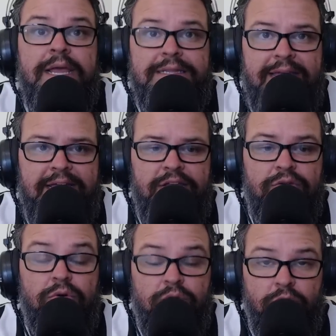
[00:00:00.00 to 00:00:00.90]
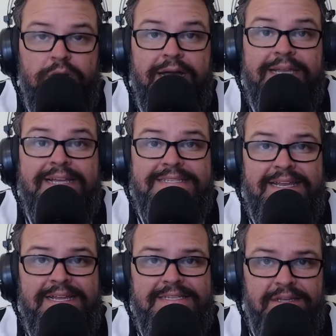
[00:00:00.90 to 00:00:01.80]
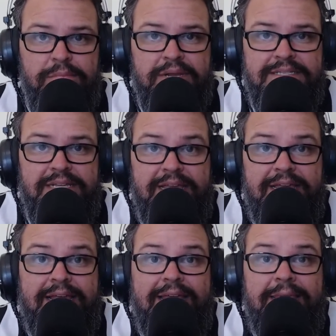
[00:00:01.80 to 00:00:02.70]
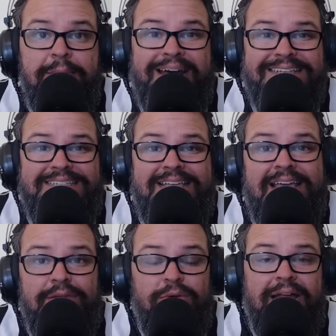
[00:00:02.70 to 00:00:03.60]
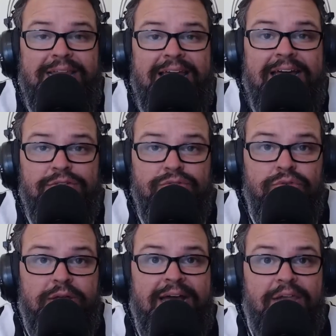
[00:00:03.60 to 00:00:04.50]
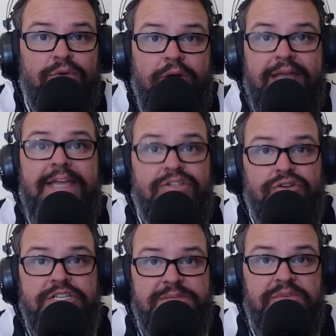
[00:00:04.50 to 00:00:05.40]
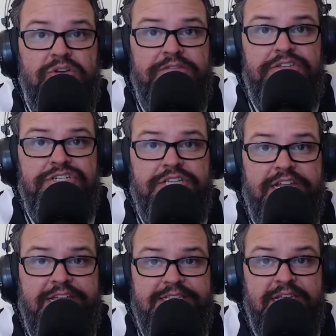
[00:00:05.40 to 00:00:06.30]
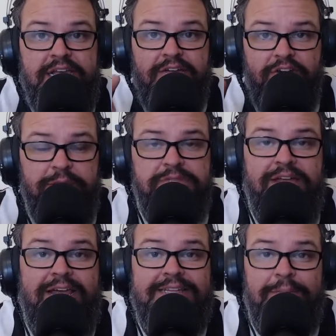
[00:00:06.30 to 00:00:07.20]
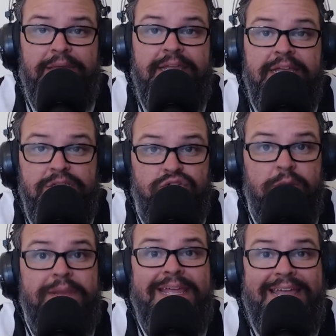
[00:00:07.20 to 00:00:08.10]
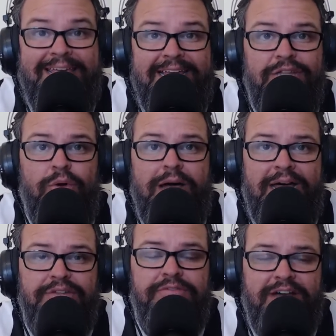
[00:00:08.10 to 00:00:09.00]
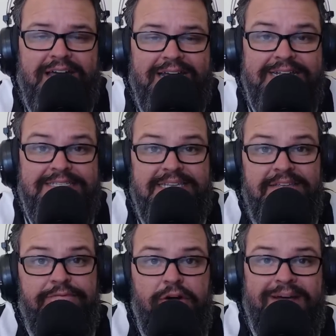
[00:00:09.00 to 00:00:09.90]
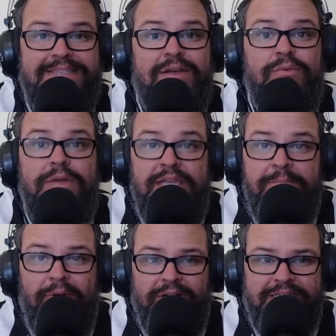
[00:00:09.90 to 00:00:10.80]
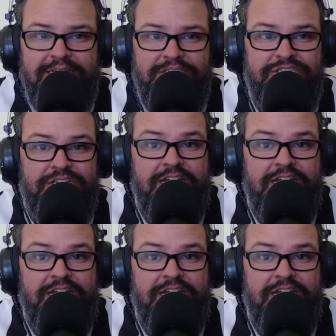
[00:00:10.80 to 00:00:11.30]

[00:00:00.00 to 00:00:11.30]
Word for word: Técnico Cuca na seleção brasileira e Marcelo Galhardo no Galo em 2023. Vamos falar também sobre Eduardo Vargas. Informação importante.